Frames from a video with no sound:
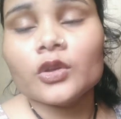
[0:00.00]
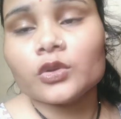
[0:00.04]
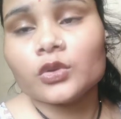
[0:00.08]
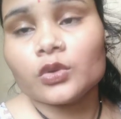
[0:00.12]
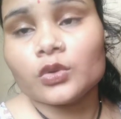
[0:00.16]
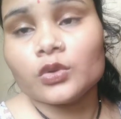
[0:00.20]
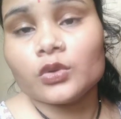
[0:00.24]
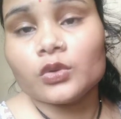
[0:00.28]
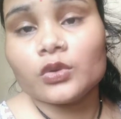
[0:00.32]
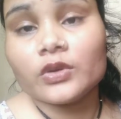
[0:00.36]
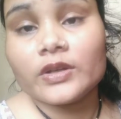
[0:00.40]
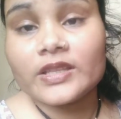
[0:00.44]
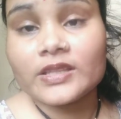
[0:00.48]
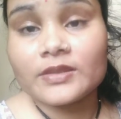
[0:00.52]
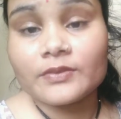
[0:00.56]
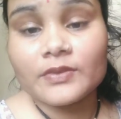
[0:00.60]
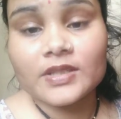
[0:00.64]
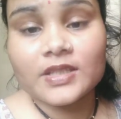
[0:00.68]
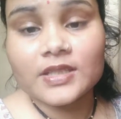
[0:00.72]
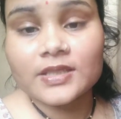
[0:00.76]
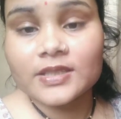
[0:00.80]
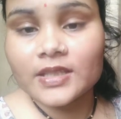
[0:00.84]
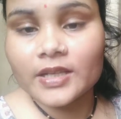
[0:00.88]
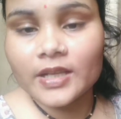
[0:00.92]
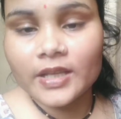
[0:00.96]
तो इस
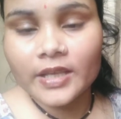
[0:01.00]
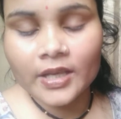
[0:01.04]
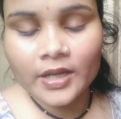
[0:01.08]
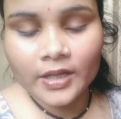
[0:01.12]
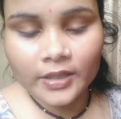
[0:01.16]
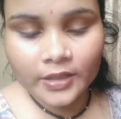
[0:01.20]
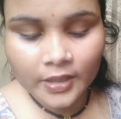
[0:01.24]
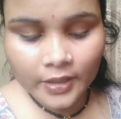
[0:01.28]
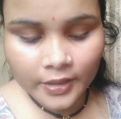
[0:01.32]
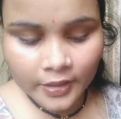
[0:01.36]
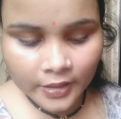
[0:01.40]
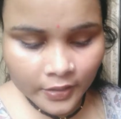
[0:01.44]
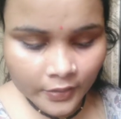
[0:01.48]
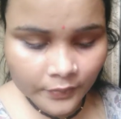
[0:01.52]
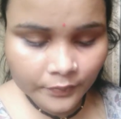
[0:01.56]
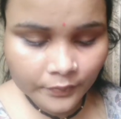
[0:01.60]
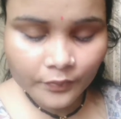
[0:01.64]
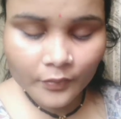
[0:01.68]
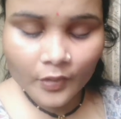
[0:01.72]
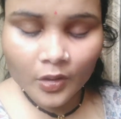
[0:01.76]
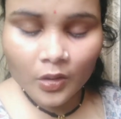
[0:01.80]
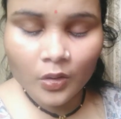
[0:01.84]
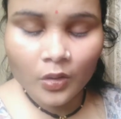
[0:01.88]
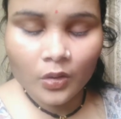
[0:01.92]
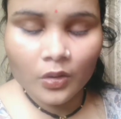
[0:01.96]
वजह से नहीं हटाया
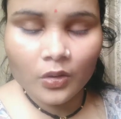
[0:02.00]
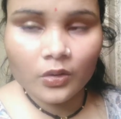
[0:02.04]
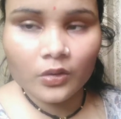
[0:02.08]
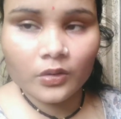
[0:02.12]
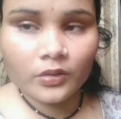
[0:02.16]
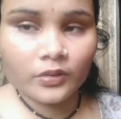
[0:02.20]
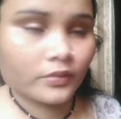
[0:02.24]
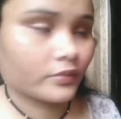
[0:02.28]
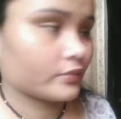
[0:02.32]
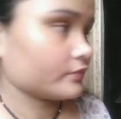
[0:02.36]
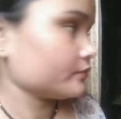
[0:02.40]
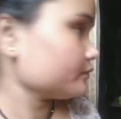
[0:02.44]
और